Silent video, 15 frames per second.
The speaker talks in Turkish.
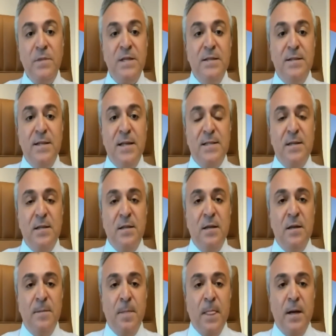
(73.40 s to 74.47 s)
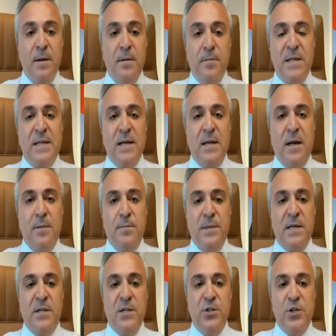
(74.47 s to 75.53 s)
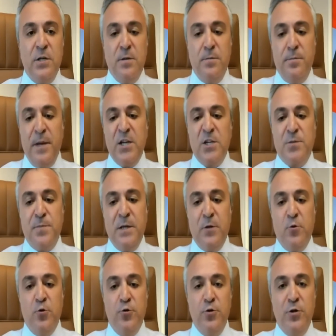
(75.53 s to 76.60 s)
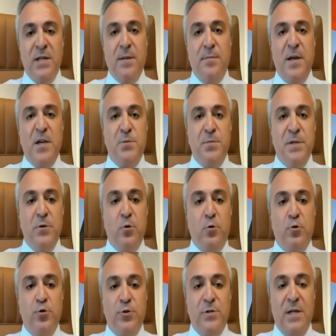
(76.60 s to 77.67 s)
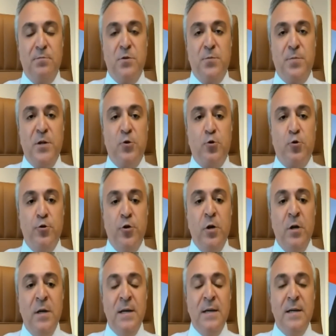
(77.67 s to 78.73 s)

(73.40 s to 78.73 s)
Nasıl? Mesela bir kişinin 5000 gününü ya da 5975 gününü